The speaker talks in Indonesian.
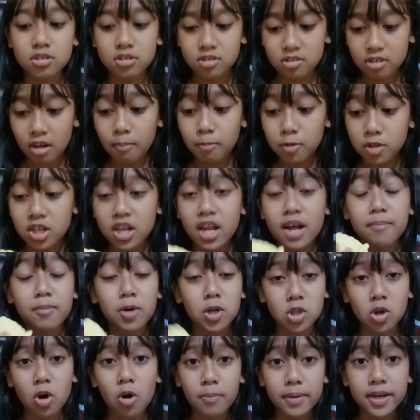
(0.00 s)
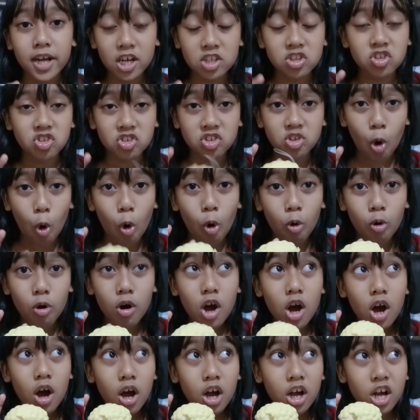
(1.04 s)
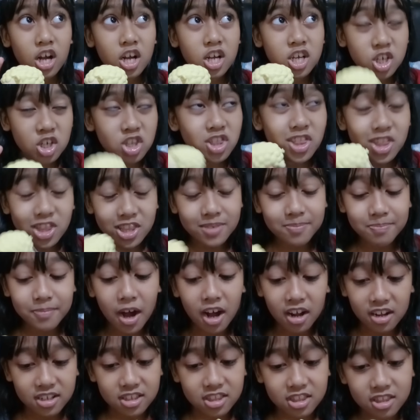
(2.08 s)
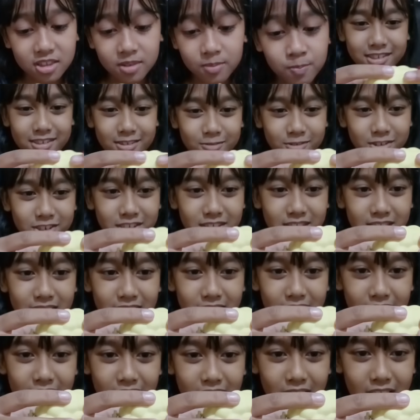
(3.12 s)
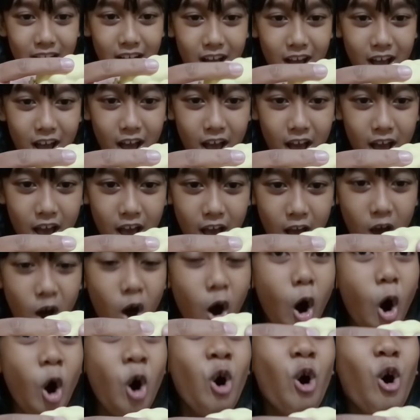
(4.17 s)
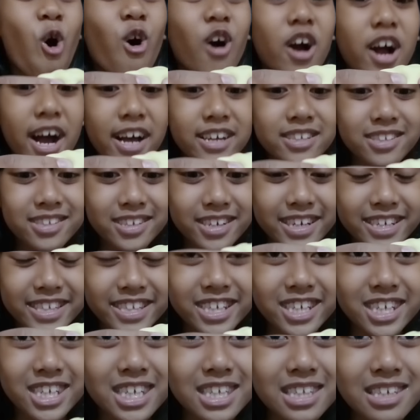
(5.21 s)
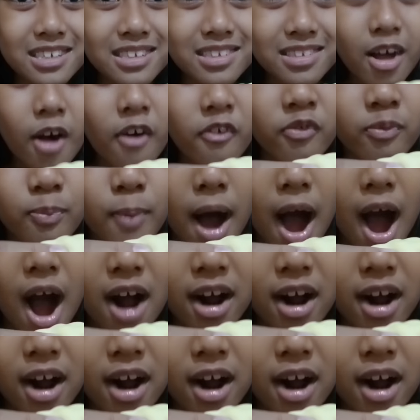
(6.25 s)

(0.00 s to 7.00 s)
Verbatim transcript: gitu loh, sabun lemon. Oh my god, so cute banget. nge Squish dia. Oh, guys, sekecil ini soft